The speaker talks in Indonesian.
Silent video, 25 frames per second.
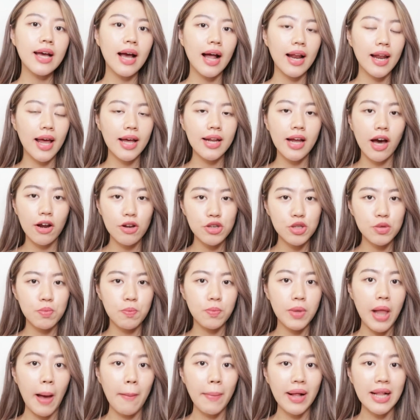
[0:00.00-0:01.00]
kalian harus
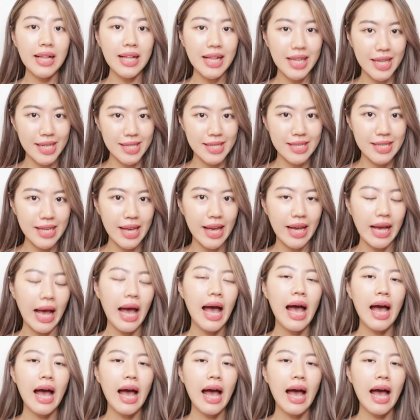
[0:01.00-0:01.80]
double cleansing.